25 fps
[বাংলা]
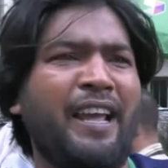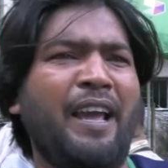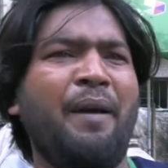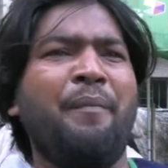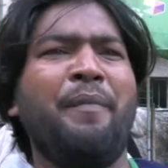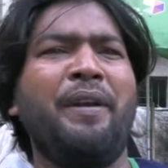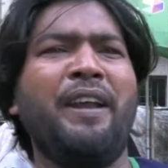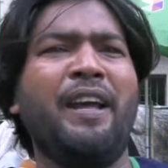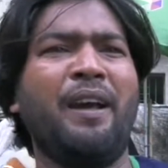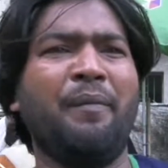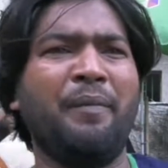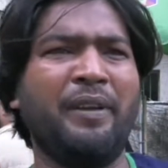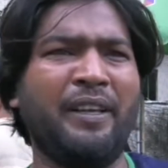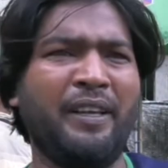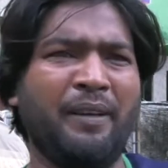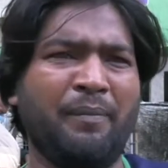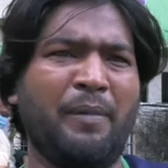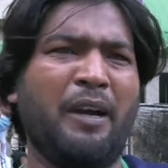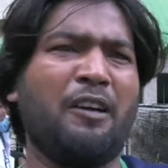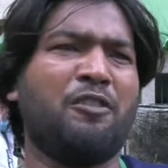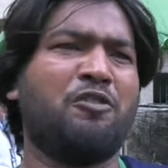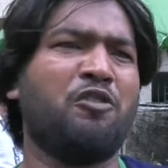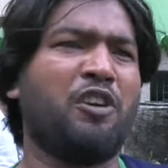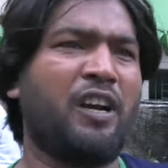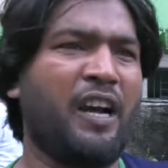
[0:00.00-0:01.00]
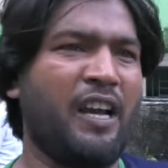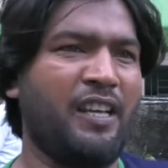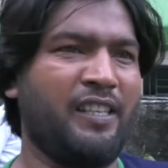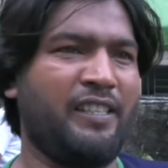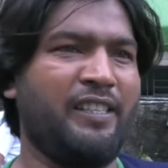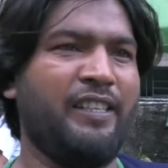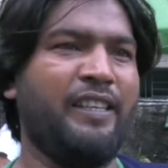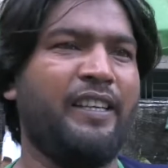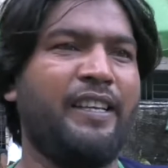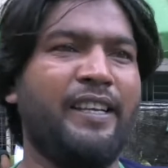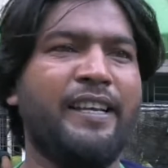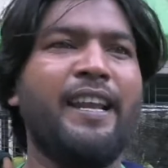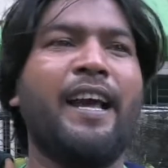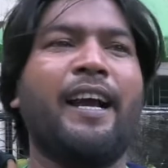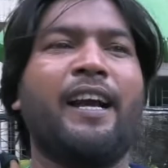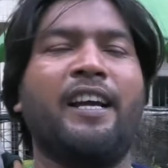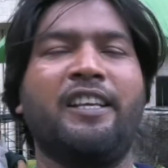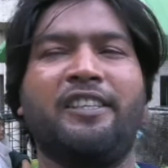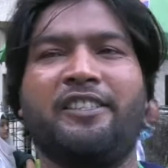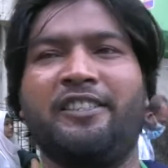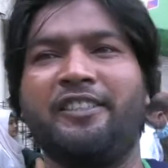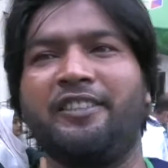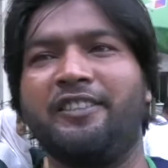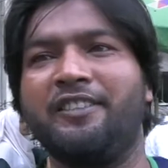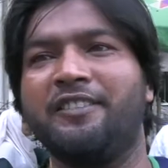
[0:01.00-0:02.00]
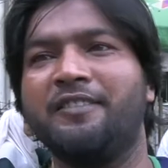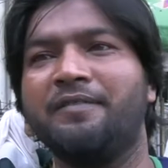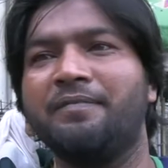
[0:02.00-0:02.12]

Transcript: এমনি আমি মাংস খাইছি কিনা খাইছি